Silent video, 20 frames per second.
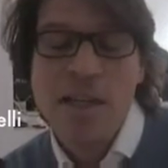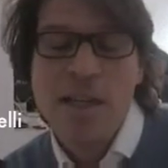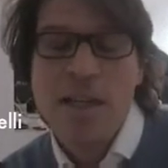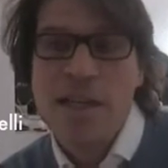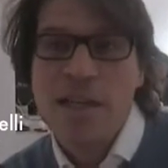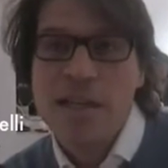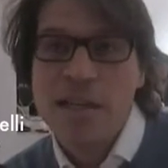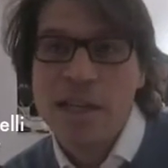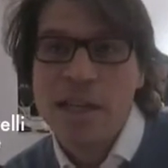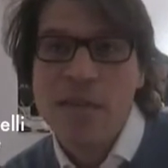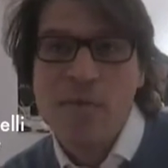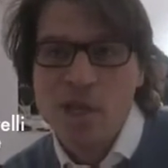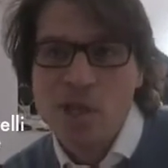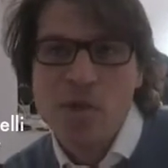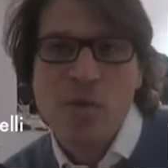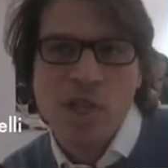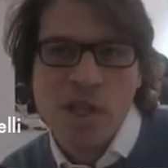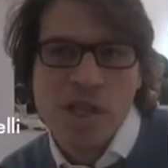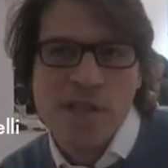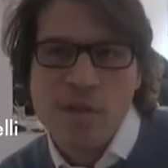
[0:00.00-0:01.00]
eh, che
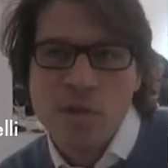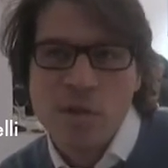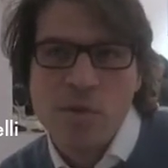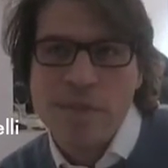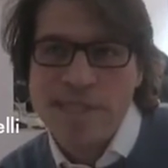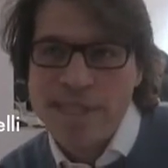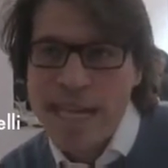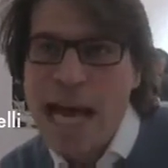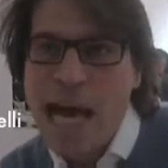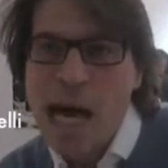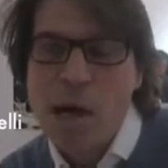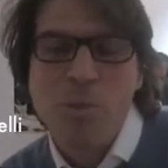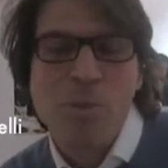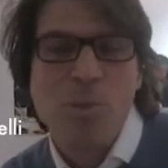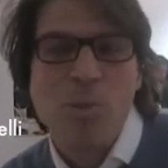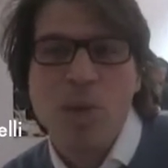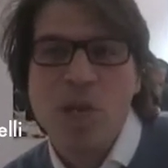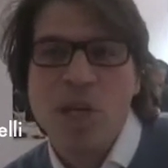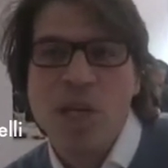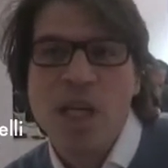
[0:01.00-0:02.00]
invece utilizzano questa
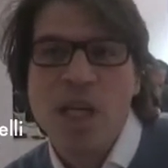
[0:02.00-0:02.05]
app